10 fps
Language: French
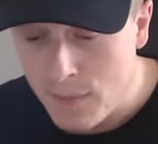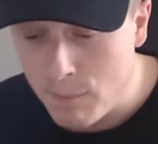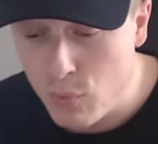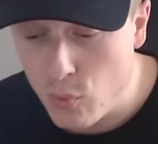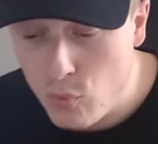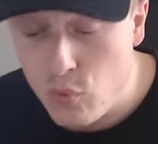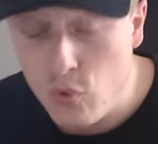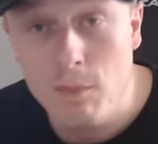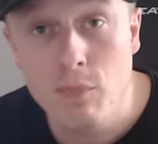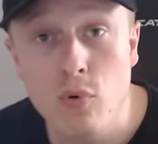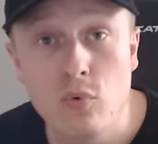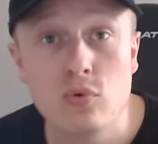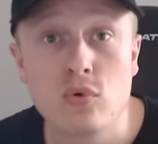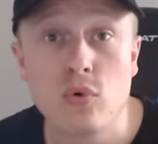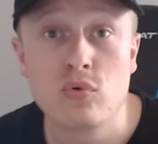Beaucoup,
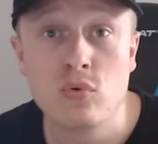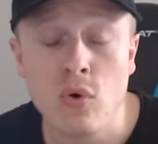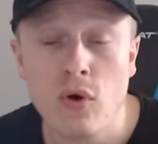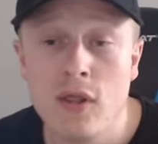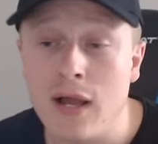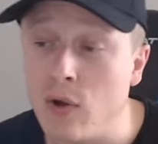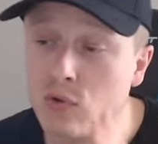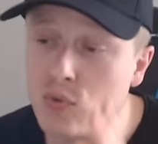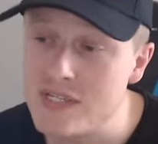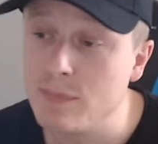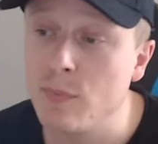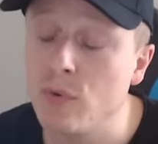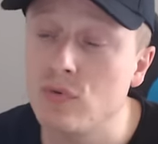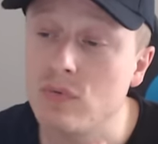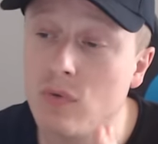beaucoup de retours. Alors tout
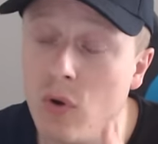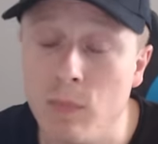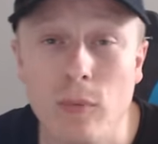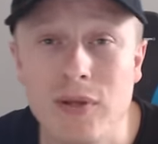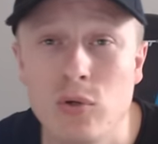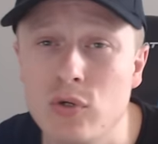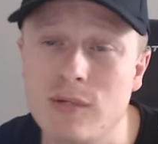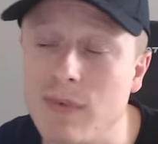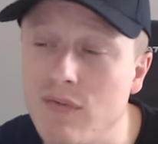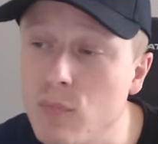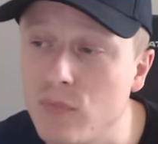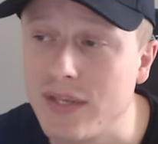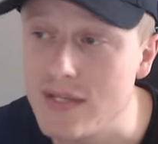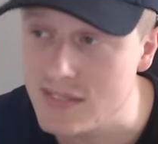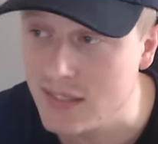simplement, en premier lieu, j'aimerais vous
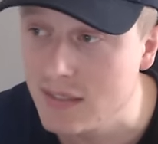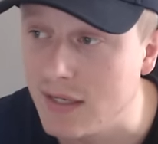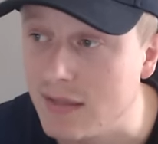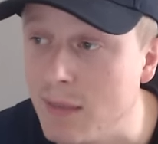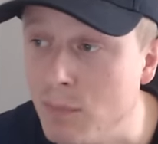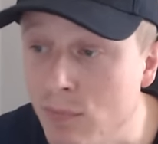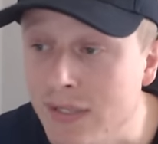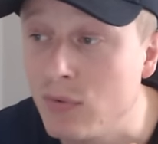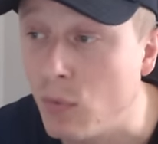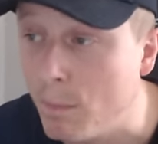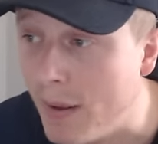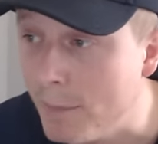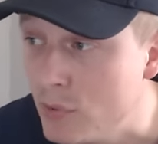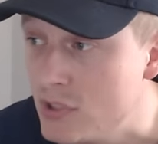montrer un screen qui a été publié donc par